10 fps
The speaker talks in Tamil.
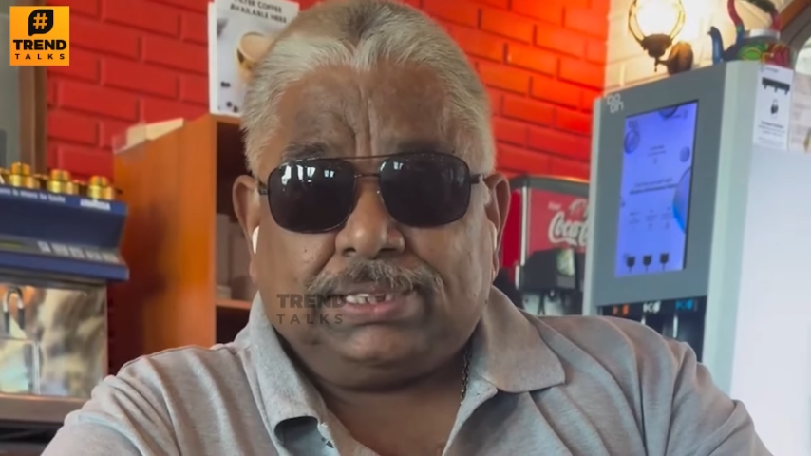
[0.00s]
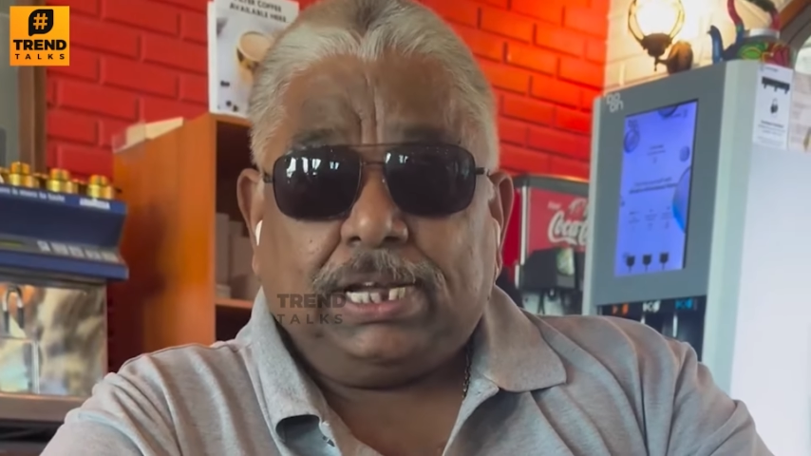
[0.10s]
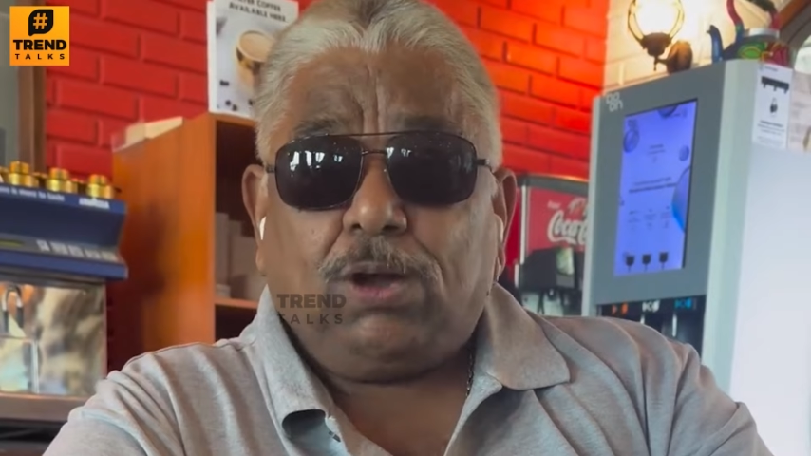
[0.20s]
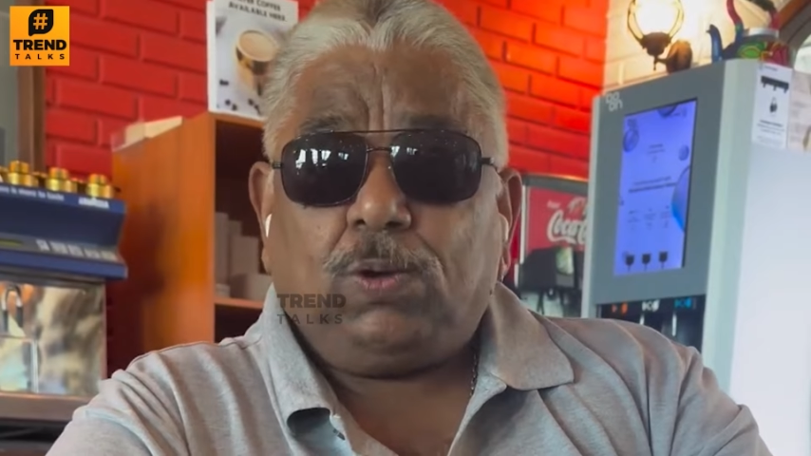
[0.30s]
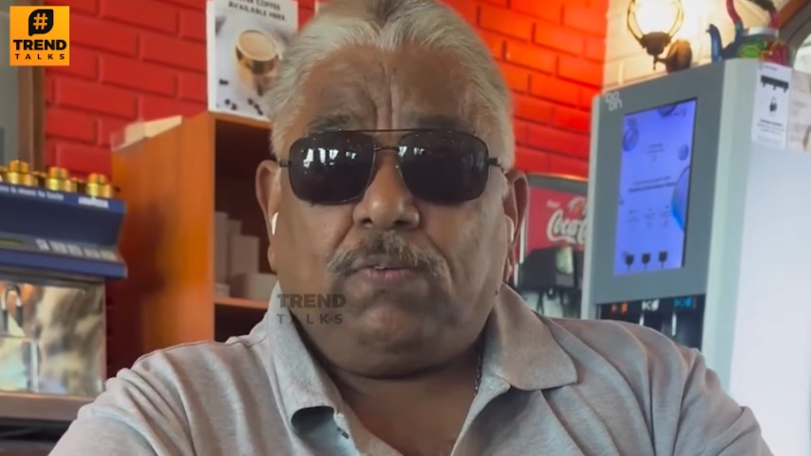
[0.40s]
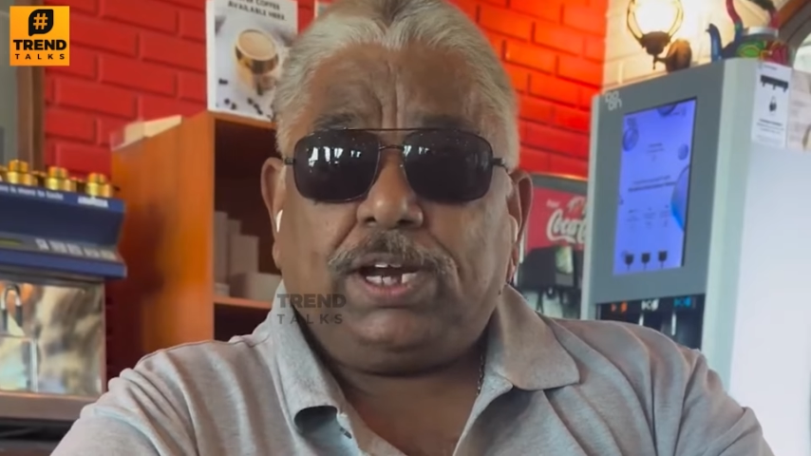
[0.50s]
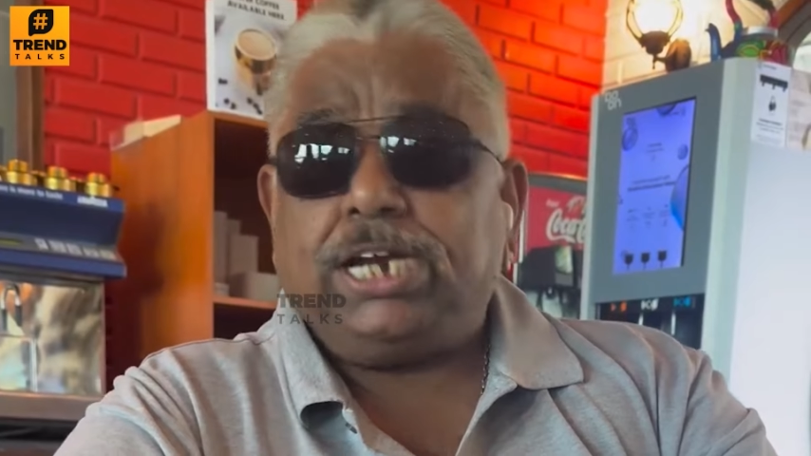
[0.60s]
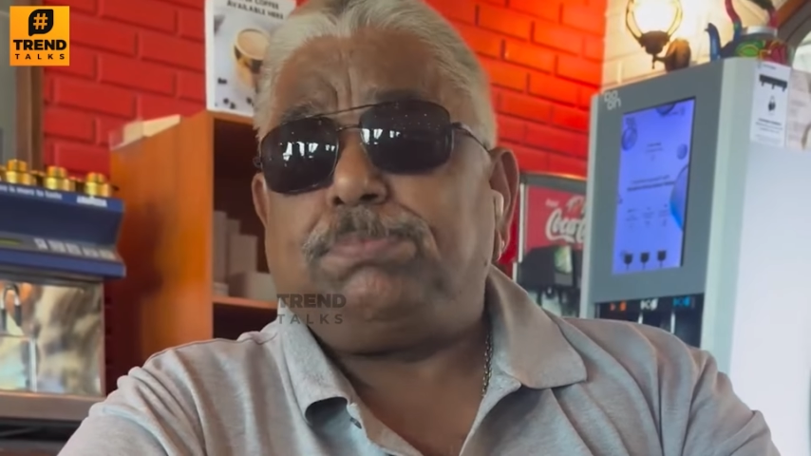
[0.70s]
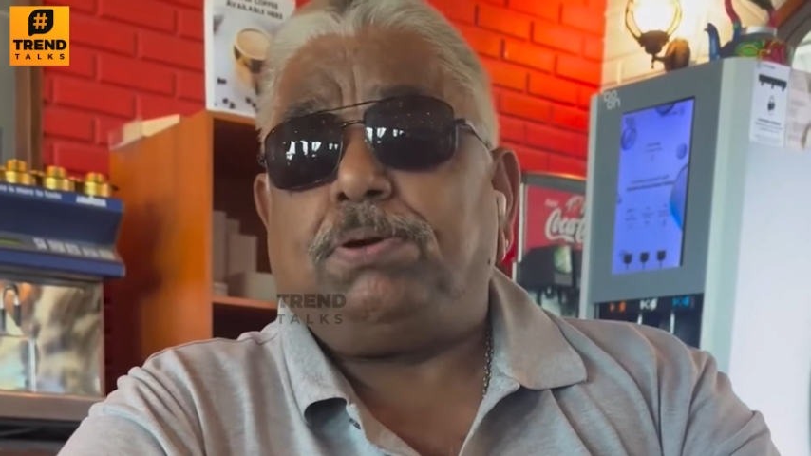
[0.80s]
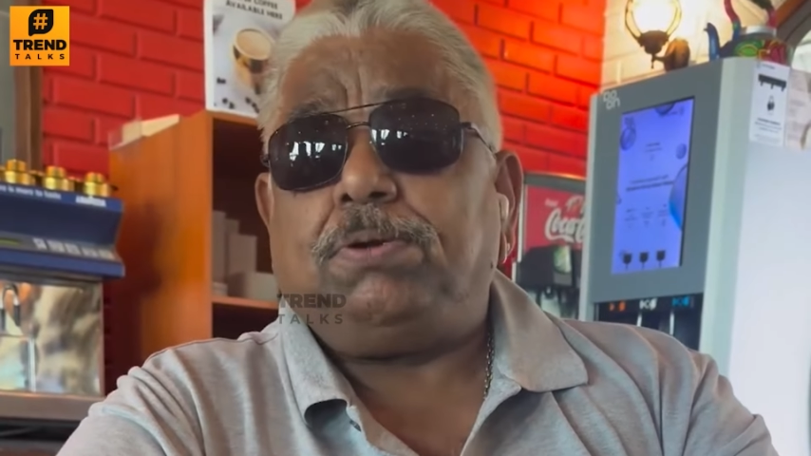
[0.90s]
நானும்
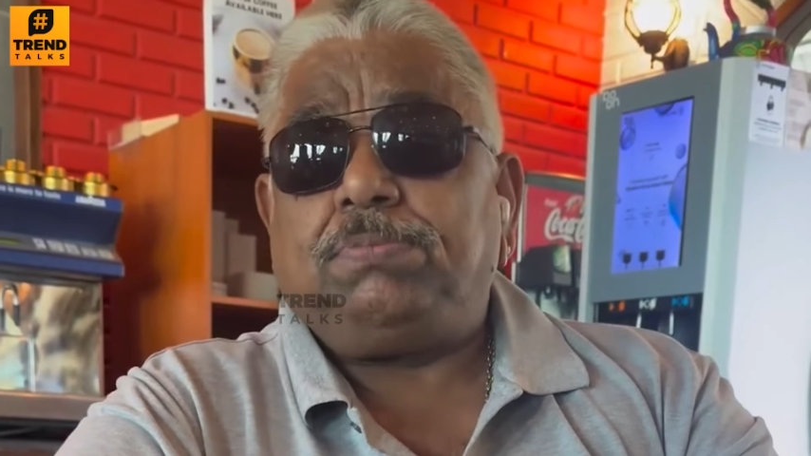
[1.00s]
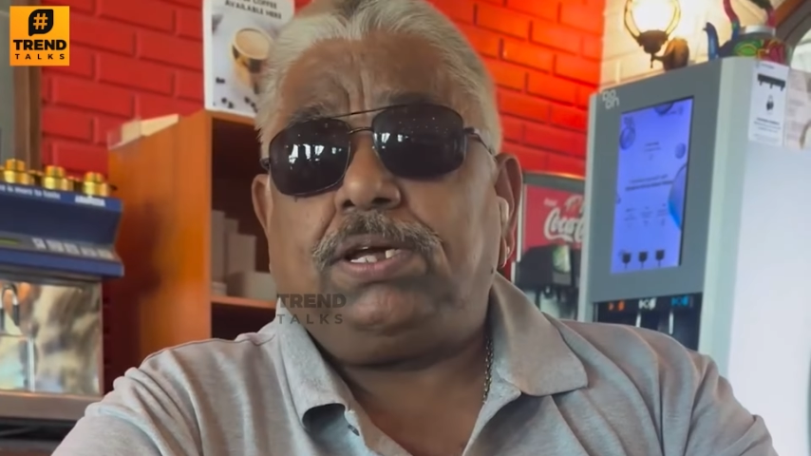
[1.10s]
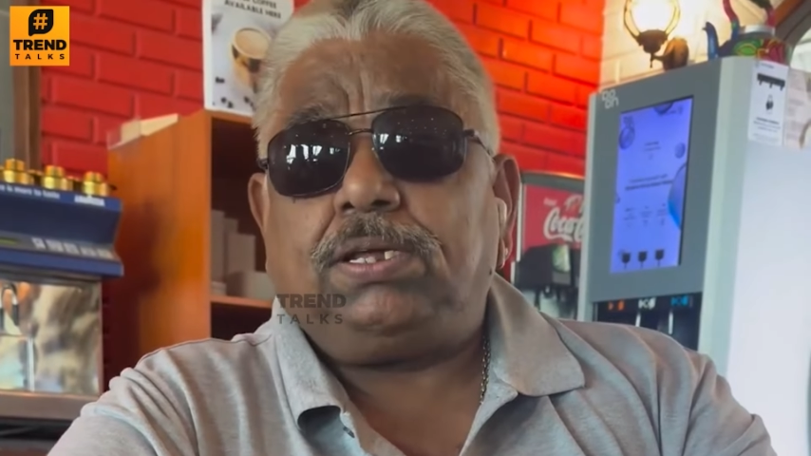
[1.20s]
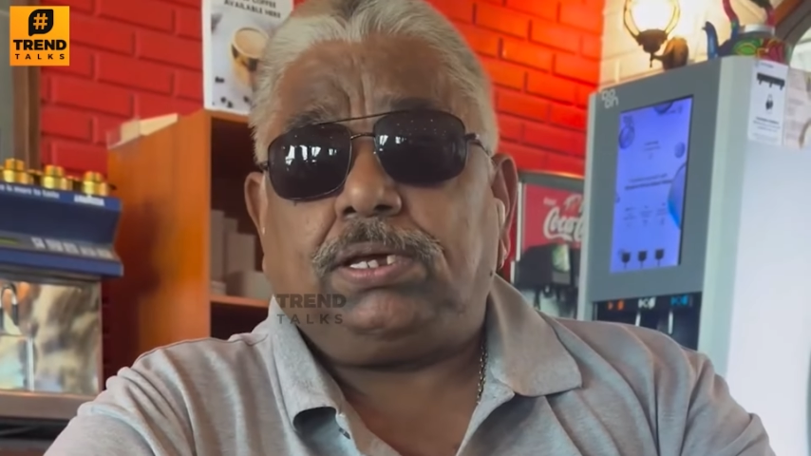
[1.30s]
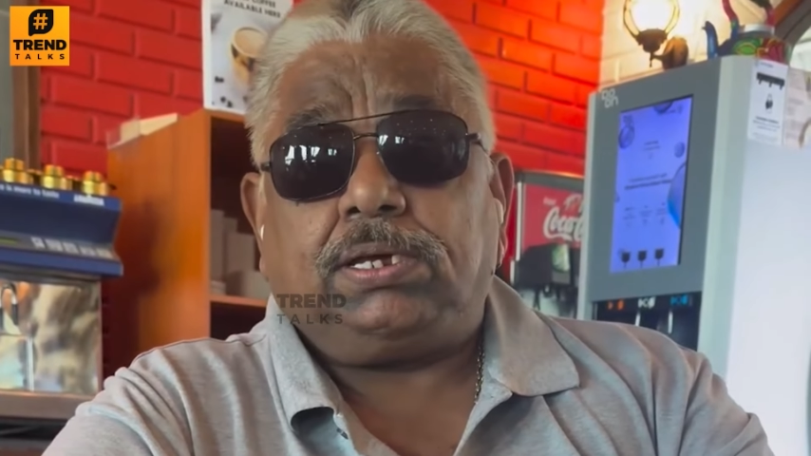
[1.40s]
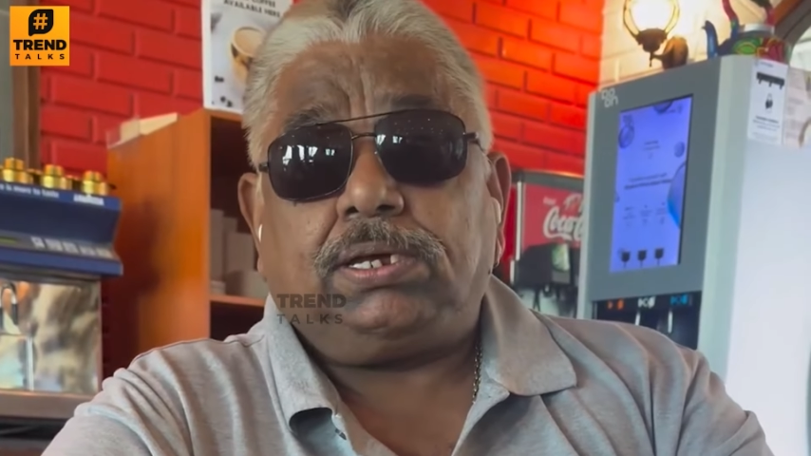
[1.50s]
வெங்கடேஷ் பட்டும் சேர்ந்து